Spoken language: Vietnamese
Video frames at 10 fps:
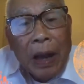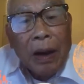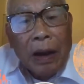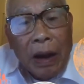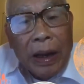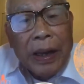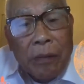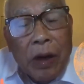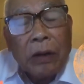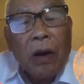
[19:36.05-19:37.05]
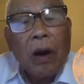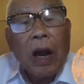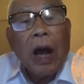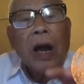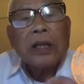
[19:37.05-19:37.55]
gọi là cái hiệp ước đó gọi
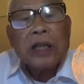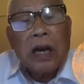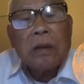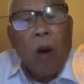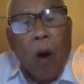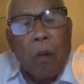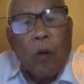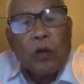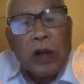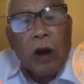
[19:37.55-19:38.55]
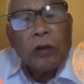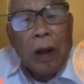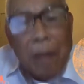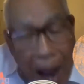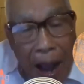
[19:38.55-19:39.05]
là sơ bộ mùng sáu
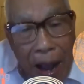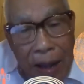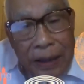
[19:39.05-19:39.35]
tháng ba.